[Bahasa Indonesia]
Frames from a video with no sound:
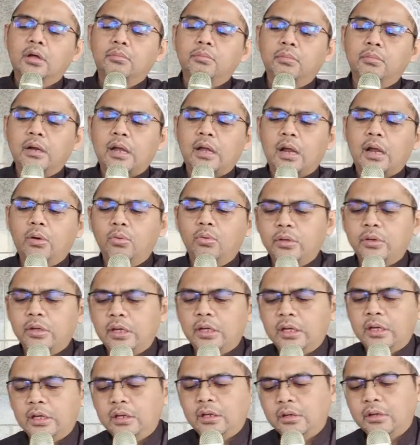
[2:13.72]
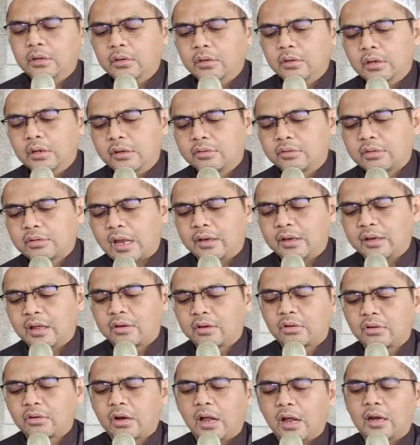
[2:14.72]
melalui lisannya
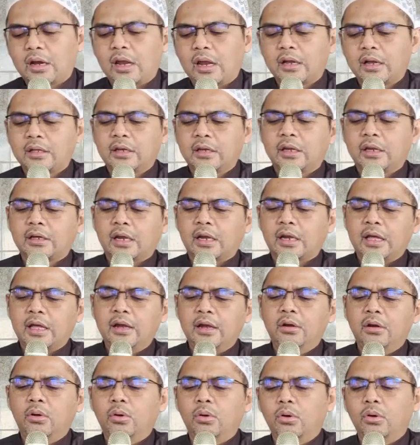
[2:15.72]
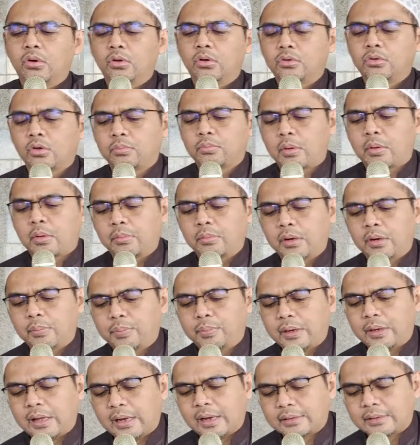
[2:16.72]
seorang laki-laki kalian untuk memberi
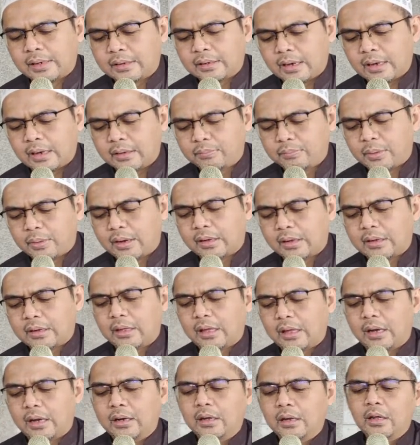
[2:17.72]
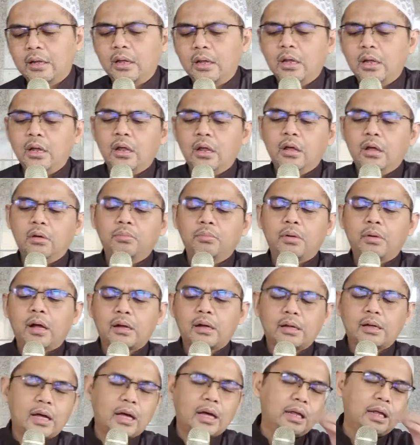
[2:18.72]
peringatan kepada kalian.
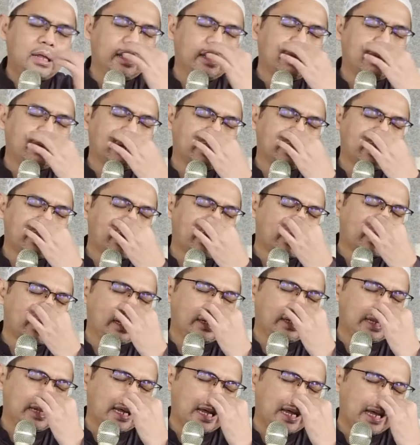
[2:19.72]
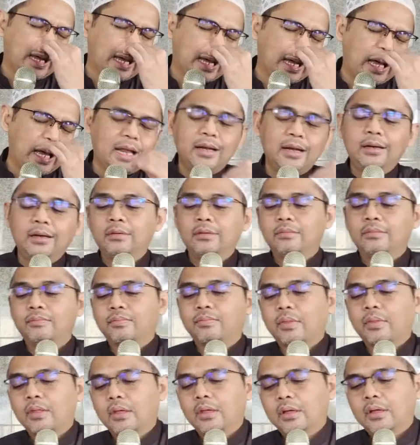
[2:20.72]
Maka ingatlah kalian
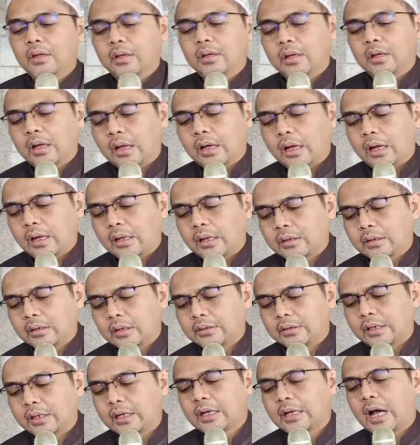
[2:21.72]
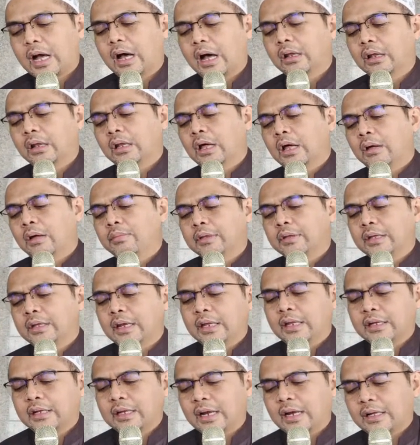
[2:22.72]
ketika Allah
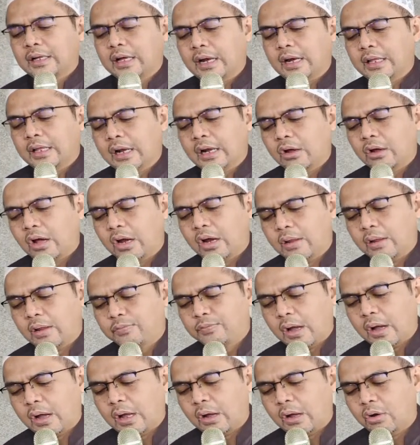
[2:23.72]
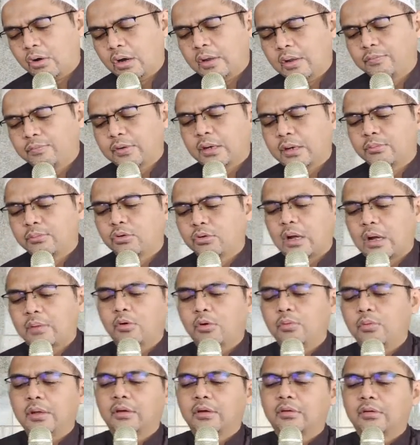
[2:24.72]
menjadikan kalian khalifah, khalifah di muka
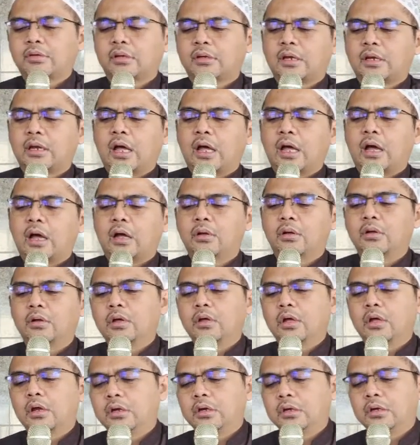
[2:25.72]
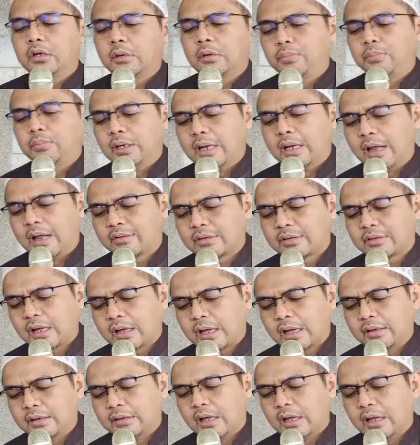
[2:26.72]
bumi setelah
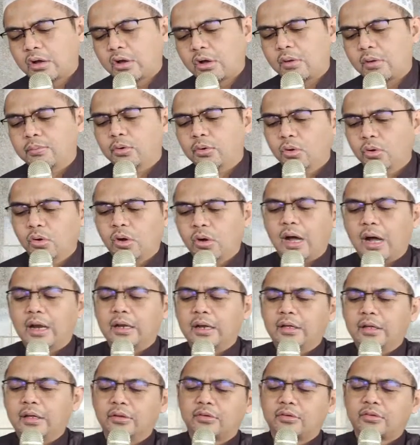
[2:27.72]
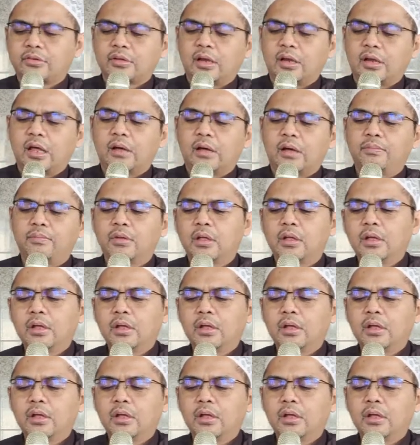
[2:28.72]
dibinasakannya kaum Nuh alaihissalam